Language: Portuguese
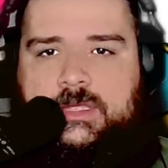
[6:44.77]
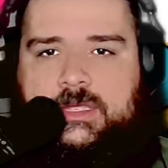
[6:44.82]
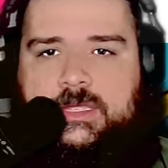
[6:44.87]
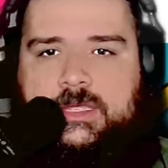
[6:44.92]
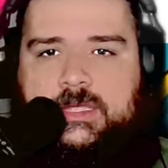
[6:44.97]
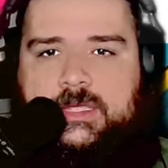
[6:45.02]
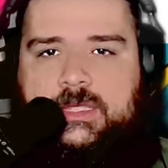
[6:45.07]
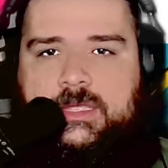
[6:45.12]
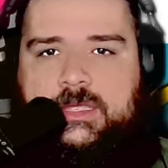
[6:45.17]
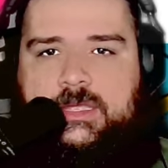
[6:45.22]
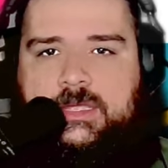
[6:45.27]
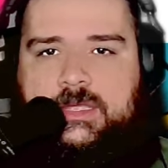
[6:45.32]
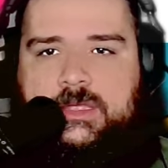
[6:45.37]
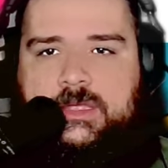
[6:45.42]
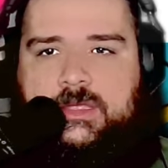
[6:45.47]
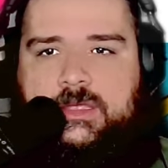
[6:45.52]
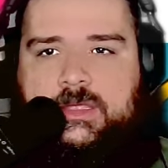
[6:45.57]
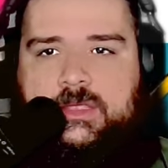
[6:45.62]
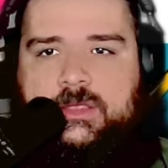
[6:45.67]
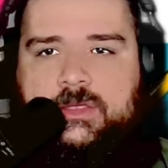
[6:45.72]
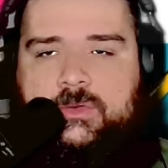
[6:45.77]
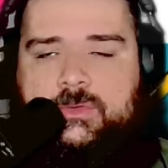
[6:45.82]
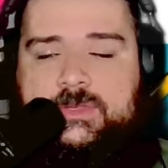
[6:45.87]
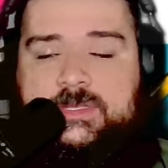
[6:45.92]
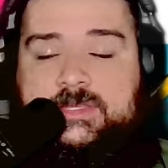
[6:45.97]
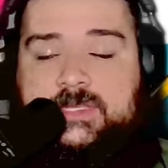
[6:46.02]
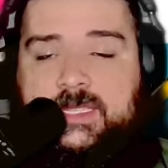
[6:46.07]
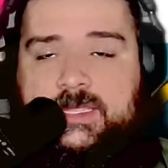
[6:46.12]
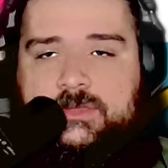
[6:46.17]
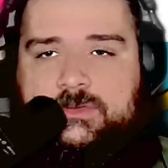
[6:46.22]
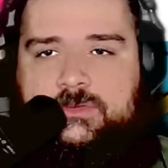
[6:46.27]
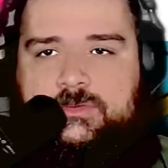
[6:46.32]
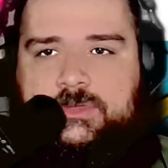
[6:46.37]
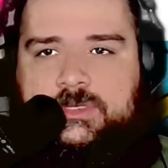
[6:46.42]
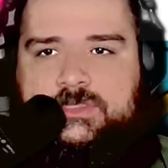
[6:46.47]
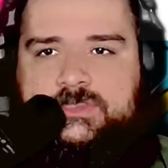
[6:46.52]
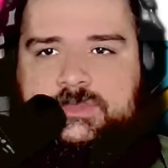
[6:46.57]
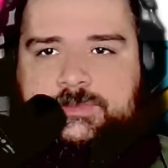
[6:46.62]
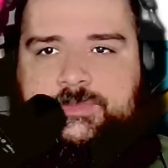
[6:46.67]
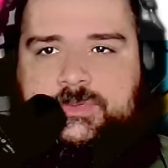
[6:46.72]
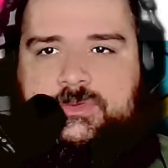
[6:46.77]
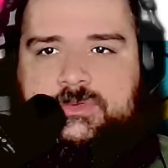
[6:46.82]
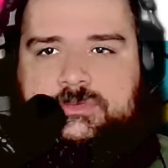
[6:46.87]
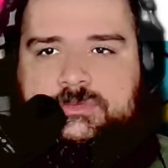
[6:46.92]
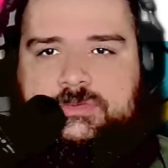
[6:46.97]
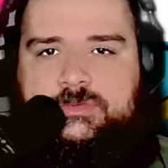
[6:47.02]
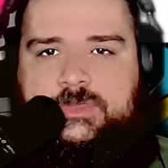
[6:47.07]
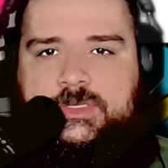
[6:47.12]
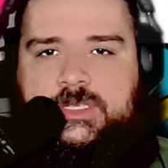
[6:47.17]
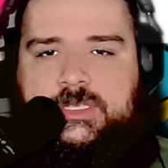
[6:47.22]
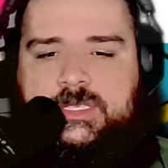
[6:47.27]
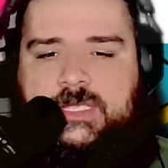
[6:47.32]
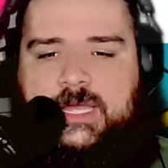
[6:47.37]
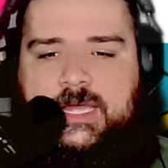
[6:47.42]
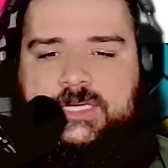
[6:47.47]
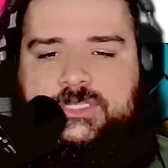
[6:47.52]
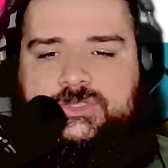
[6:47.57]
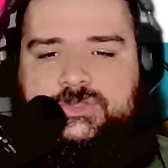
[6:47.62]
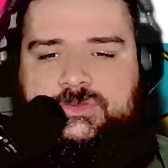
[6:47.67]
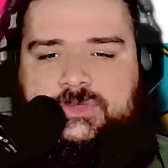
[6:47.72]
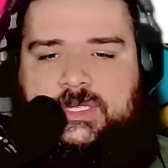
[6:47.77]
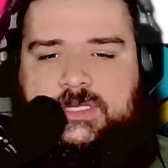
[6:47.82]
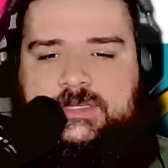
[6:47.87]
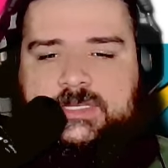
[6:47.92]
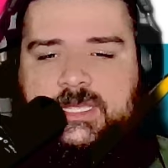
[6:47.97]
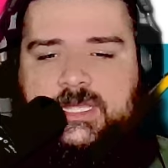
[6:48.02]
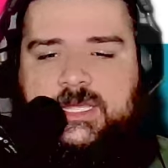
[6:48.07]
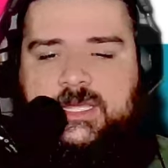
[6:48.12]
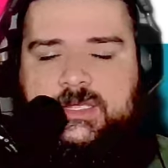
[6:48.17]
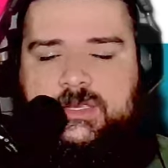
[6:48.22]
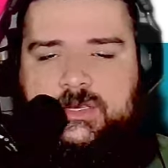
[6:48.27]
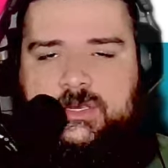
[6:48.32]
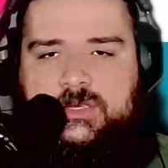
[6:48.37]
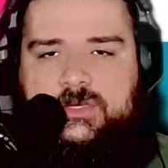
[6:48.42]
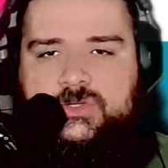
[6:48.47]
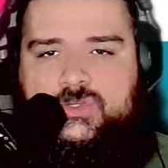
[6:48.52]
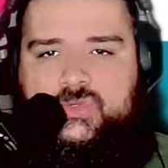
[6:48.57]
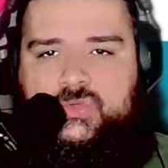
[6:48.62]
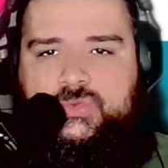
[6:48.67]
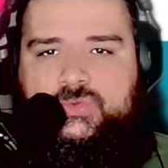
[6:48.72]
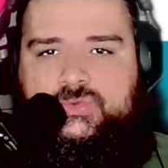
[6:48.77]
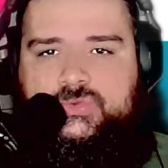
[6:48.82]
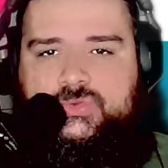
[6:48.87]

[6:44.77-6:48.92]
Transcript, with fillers: É, eu entendo esse ponto e acho até